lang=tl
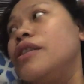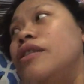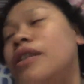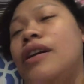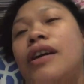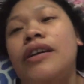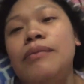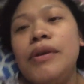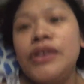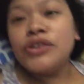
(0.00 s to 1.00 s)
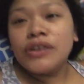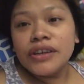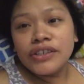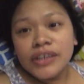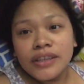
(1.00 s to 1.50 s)
Yun ang aking major
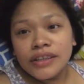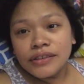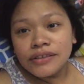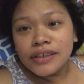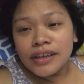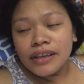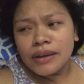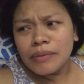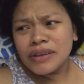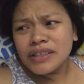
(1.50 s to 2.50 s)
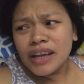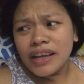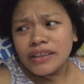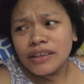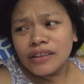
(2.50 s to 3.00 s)
agenda today. I'm
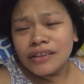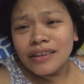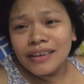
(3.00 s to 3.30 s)
excited.